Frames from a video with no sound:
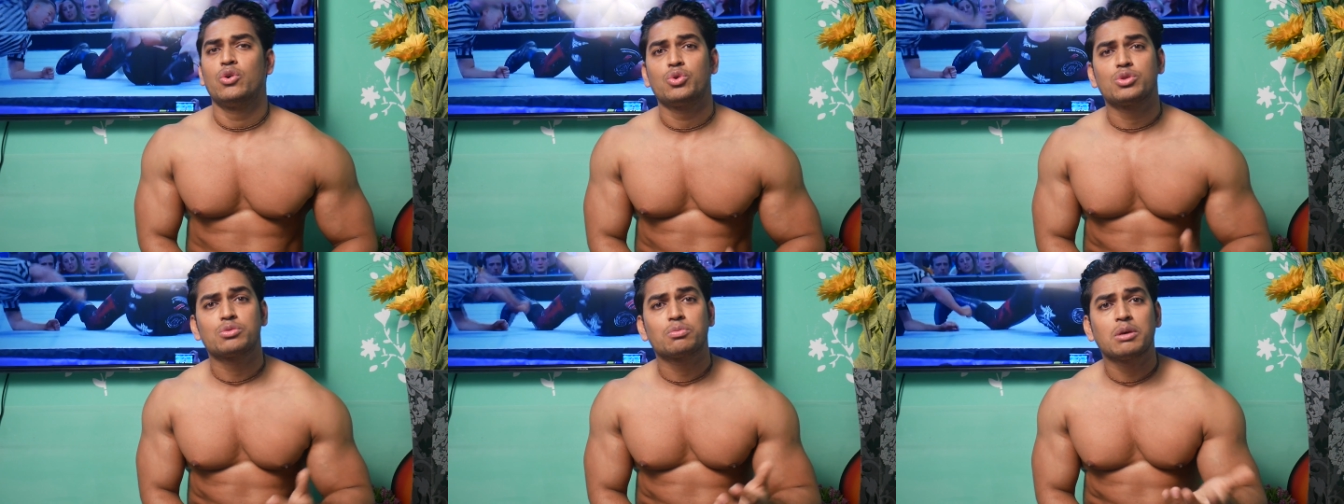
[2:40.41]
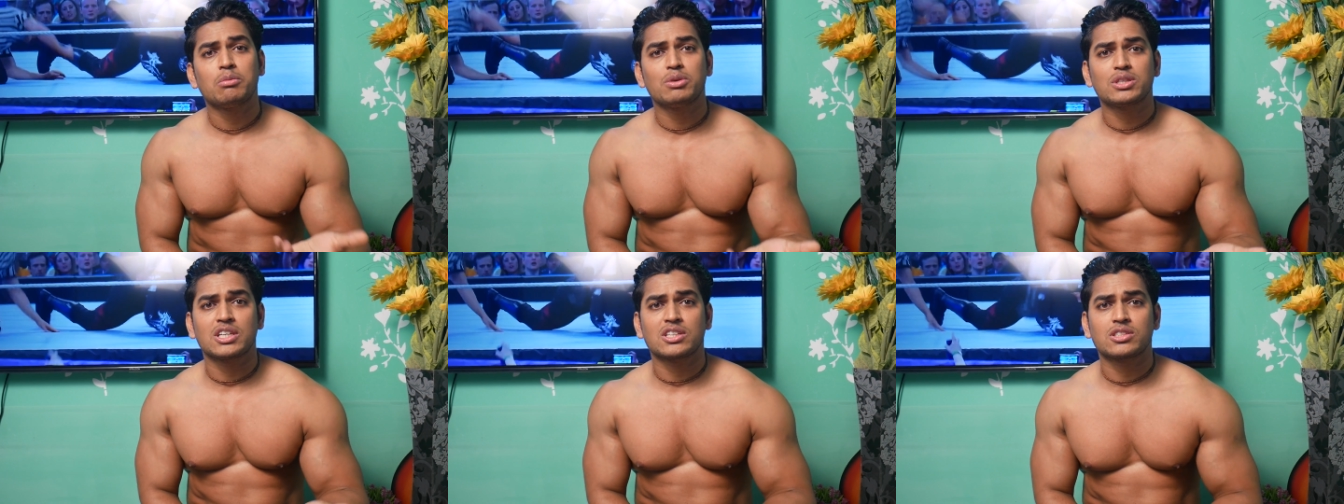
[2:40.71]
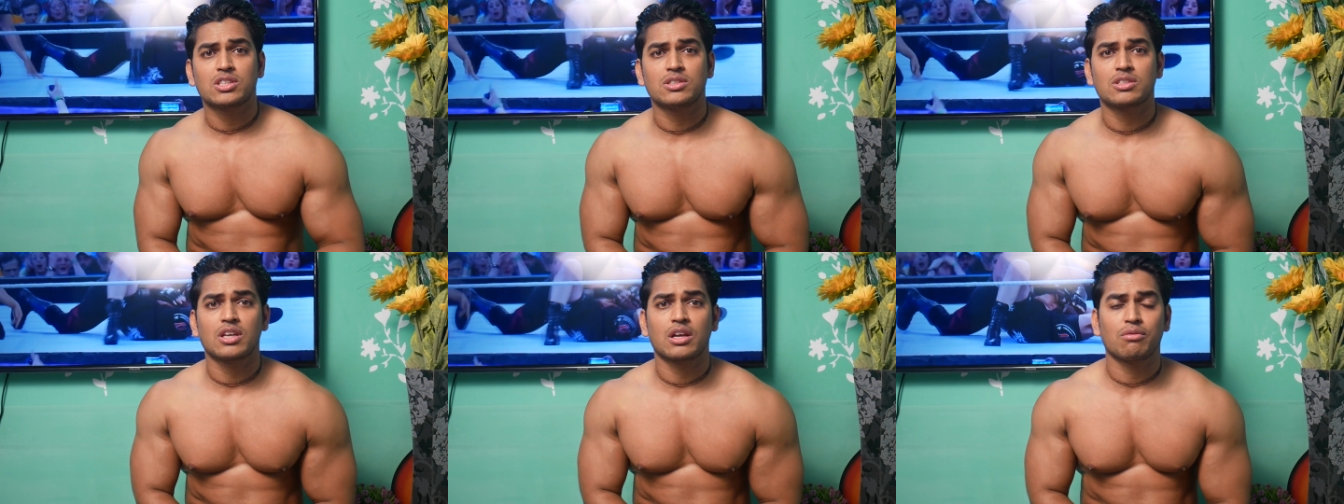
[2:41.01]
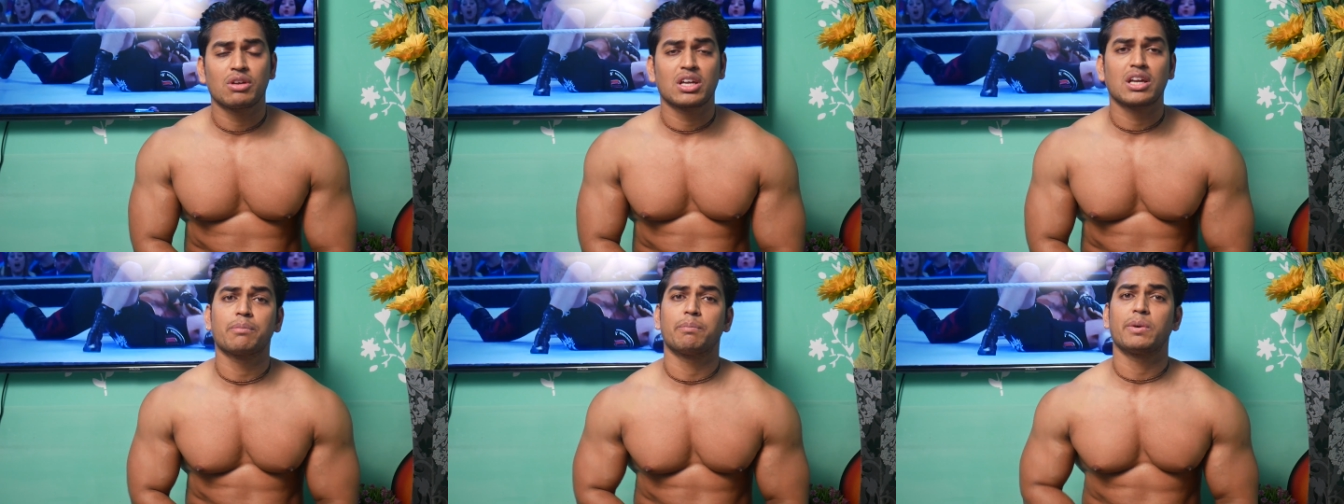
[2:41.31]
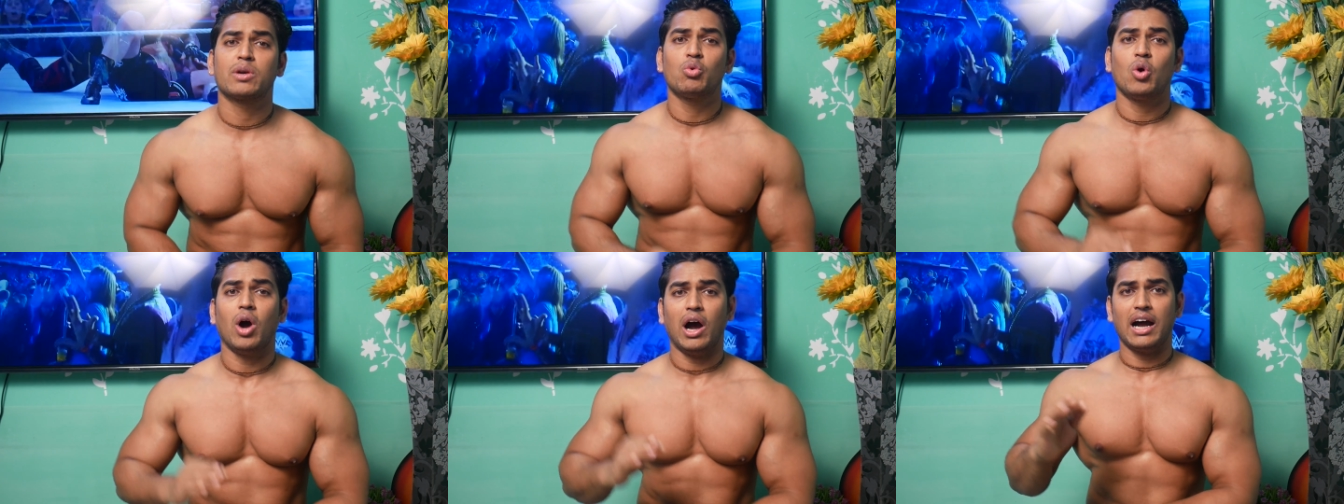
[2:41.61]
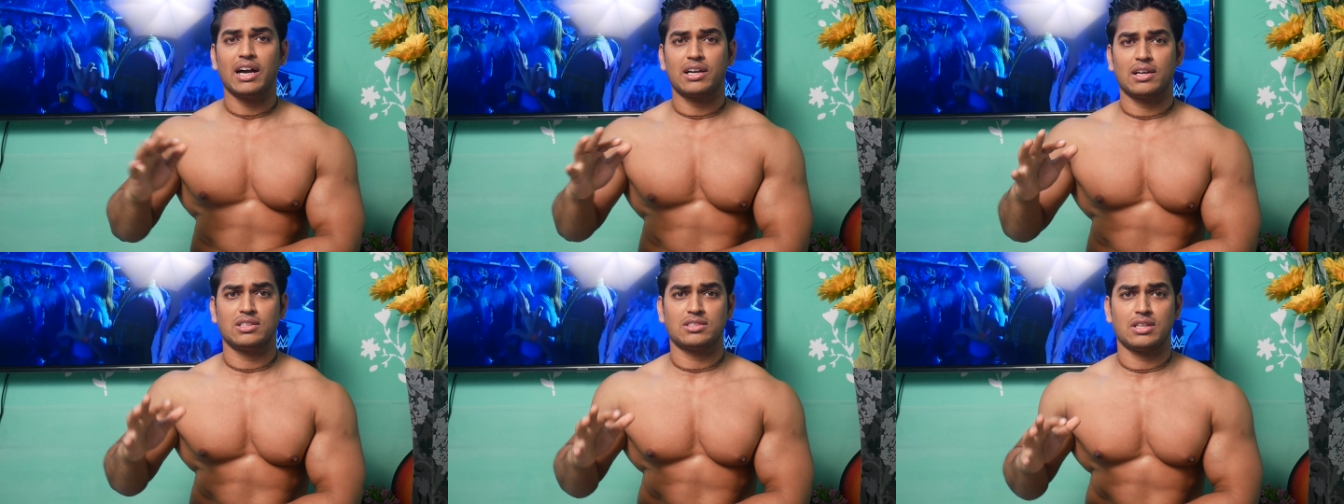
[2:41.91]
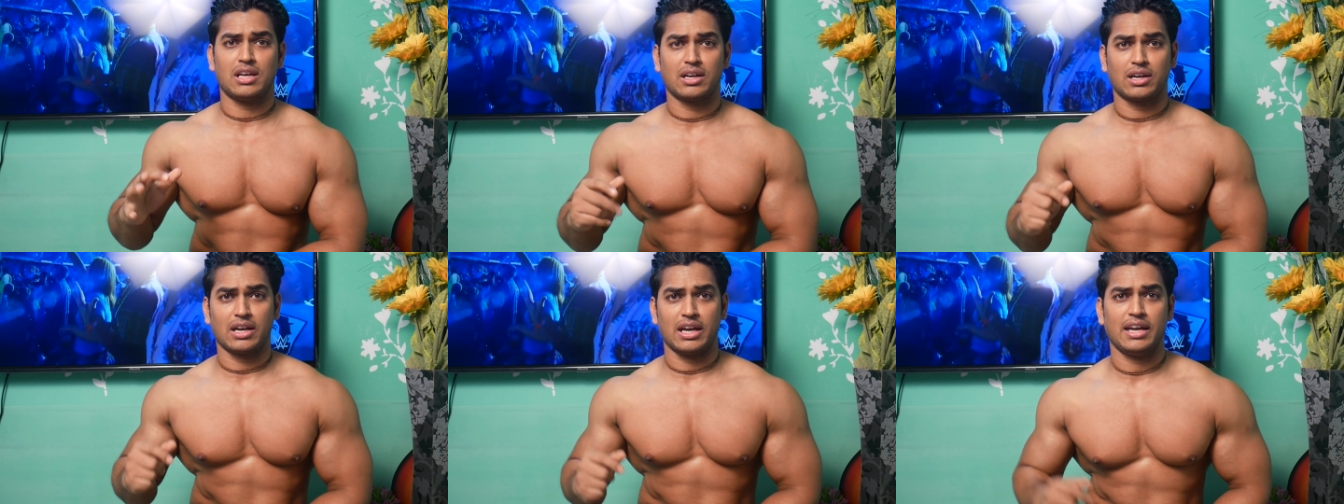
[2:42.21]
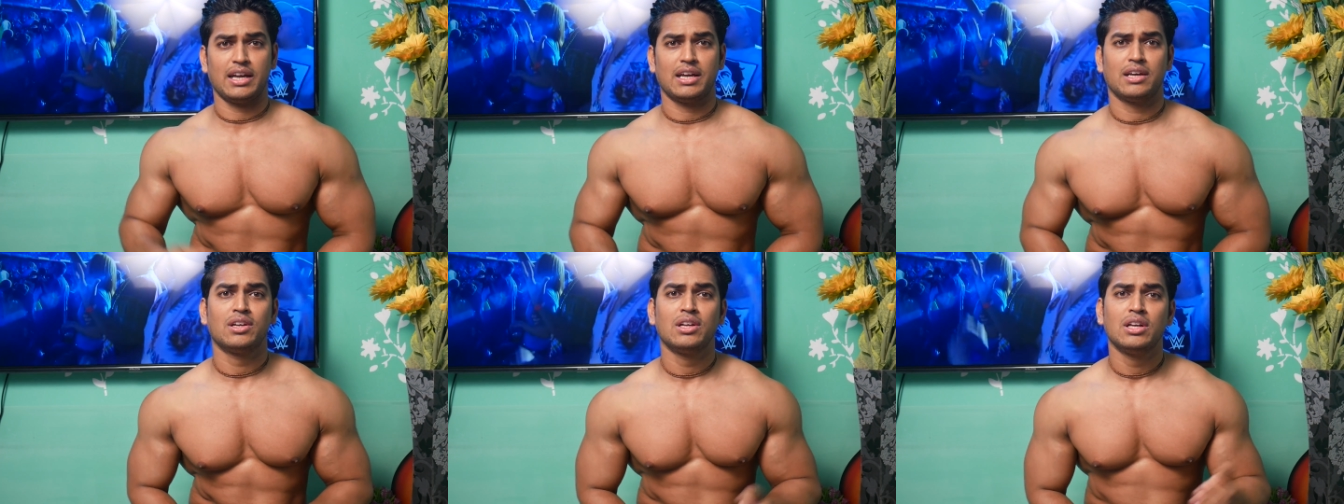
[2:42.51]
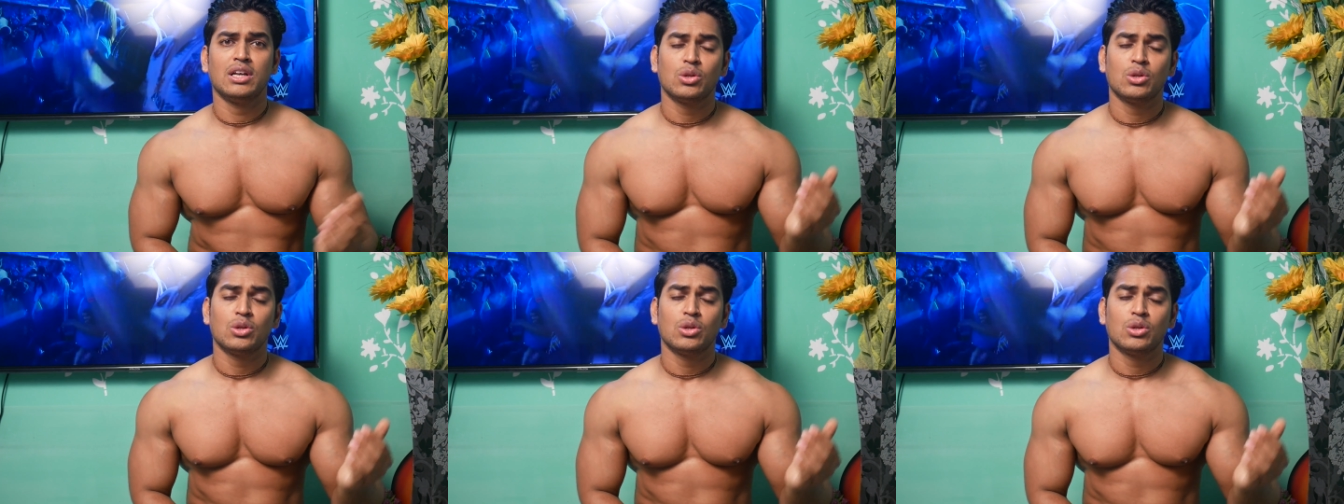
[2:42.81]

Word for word: उसमें भी सिक्सटी सर्विंग है पर वो आठ हजार का है